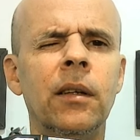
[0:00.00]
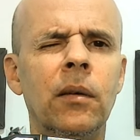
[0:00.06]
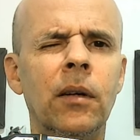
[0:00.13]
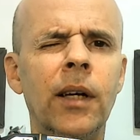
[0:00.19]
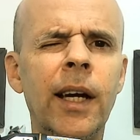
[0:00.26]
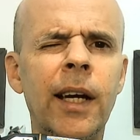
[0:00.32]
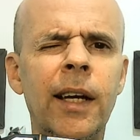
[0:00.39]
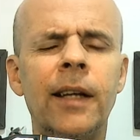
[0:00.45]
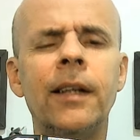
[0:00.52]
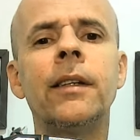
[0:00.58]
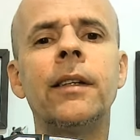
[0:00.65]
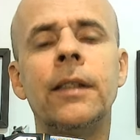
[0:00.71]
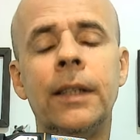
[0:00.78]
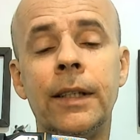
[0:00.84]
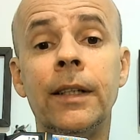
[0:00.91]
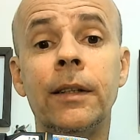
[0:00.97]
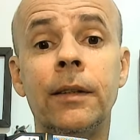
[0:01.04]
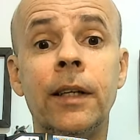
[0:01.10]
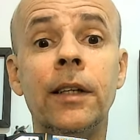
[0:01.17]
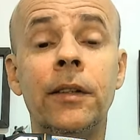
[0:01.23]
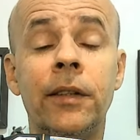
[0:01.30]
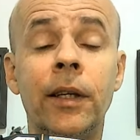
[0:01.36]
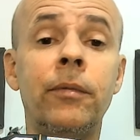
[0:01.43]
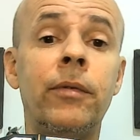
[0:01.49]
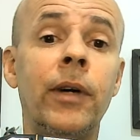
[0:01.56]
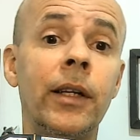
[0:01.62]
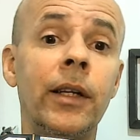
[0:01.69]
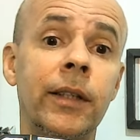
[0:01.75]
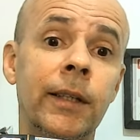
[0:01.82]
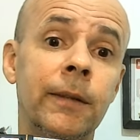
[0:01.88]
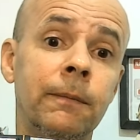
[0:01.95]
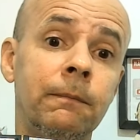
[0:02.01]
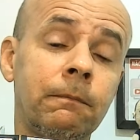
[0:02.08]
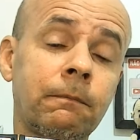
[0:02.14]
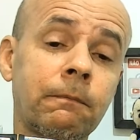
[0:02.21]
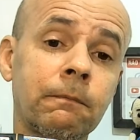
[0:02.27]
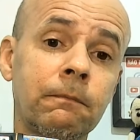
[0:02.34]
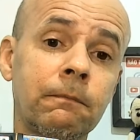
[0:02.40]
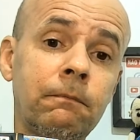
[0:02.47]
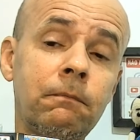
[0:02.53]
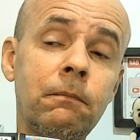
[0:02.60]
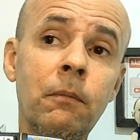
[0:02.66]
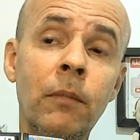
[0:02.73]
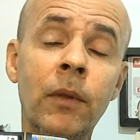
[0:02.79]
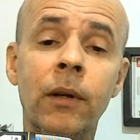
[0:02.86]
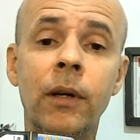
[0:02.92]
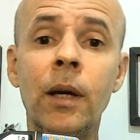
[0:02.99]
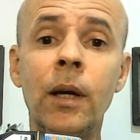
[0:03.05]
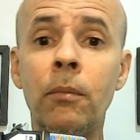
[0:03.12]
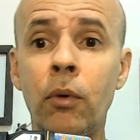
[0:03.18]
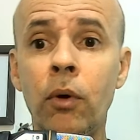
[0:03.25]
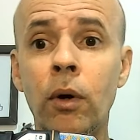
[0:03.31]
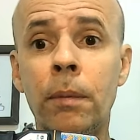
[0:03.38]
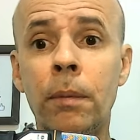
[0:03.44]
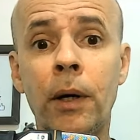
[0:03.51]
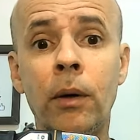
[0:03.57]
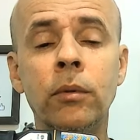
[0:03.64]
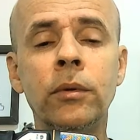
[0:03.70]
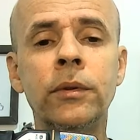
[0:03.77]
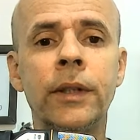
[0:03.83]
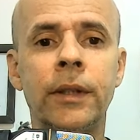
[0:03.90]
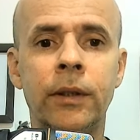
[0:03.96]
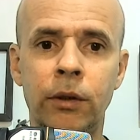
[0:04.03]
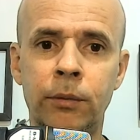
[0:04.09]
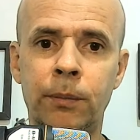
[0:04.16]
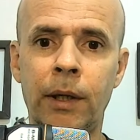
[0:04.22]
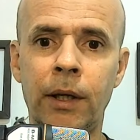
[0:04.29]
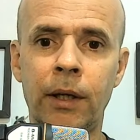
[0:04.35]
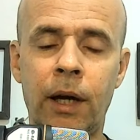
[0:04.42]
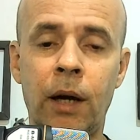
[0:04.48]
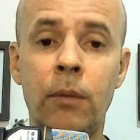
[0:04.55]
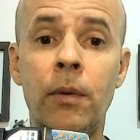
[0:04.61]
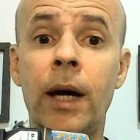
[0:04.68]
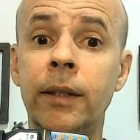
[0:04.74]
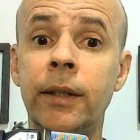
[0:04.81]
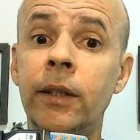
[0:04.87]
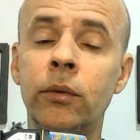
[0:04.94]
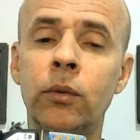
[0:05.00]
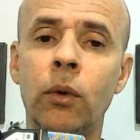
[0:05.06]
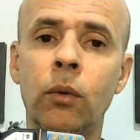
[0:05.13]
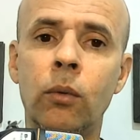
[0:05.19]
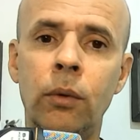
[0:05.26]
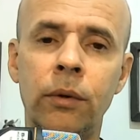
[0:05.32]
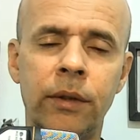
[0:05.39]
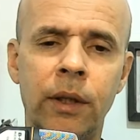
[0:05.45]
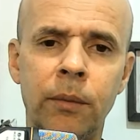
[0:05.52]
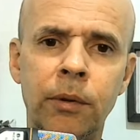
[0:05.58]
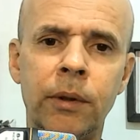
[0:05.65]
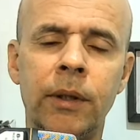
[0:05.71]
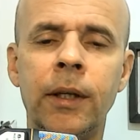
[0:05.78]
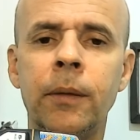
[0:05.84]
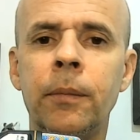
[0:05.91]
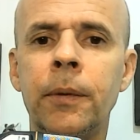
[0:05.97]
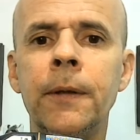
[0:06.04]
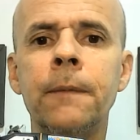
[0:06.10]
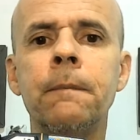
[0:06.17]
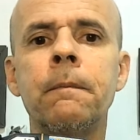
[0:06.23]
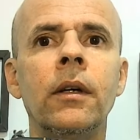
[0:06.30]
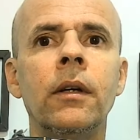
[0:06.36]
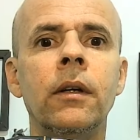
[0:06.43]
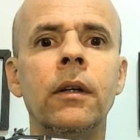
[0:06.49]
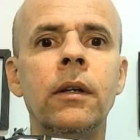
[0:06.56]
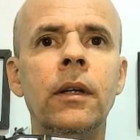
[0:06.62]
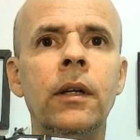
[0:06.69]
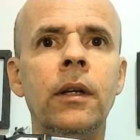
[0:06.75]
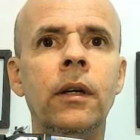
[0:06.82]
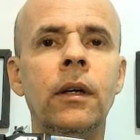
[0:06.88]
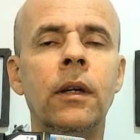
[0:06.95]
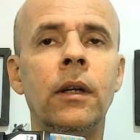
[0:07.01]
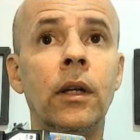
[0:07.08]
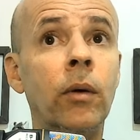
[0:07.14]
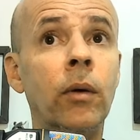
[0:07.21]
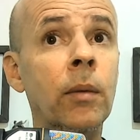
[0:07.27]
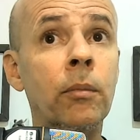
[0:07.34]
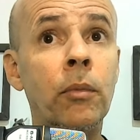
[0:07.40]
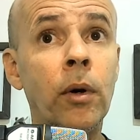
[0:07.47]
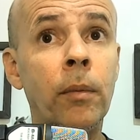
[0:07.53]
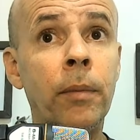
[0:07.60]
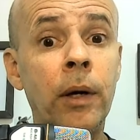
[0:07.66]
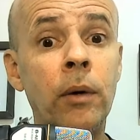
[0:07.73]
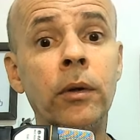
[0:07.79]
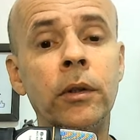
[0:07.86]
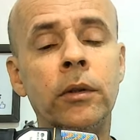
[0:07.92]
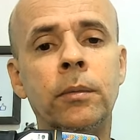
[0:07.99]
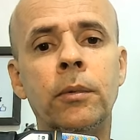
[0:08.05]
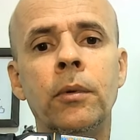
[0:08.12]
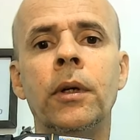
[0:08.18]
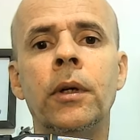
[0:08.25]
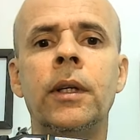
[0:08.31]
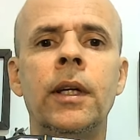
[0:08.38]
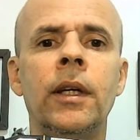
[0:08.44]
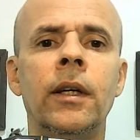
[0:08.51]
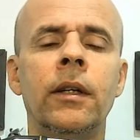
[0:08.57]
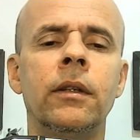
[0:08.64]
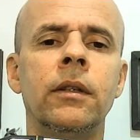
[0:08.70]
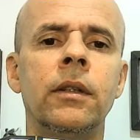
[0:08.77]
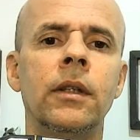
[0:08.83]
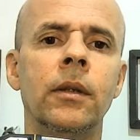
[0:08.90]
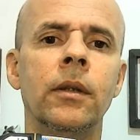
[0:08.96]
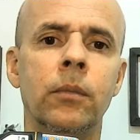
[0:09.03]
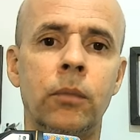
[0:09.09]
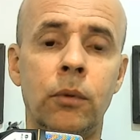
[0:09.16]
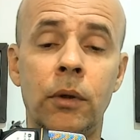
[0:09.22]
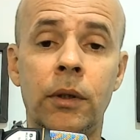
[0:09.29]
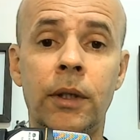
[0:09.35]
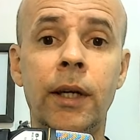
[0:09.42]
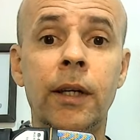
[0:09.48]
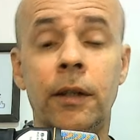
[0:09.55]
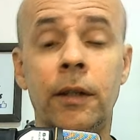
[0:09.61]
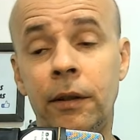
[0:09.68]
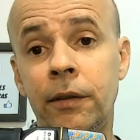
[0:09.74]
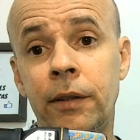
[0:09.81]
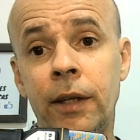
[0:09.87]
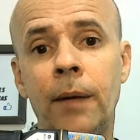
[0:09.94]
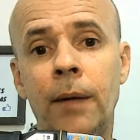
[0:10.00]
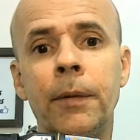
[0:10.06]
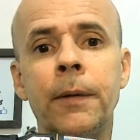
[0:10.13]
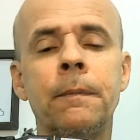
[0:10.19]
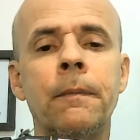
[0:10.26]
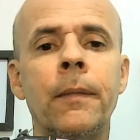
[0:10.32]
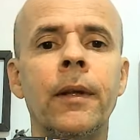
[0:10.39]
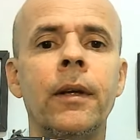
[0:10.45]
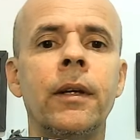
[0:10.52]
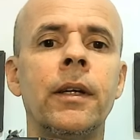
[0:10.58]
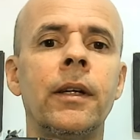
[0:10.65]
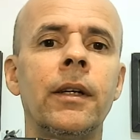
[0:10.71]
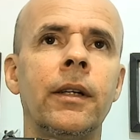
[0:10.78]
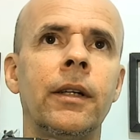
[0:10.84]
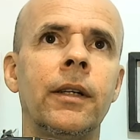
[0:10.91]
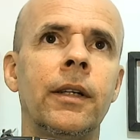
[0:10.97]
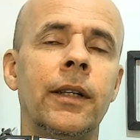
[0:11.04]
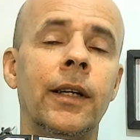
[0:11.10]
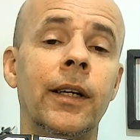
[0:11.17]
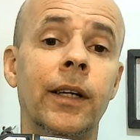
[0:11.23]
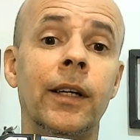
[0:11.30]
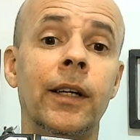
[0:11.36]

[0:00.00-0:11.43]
É, é, a gente sempre fala assim, né? É boa para uns é que estão esperando, aguardando esse concurso há é muito tempo aí, e não é boa para outros. Por quê? Porque a gente sabe, né?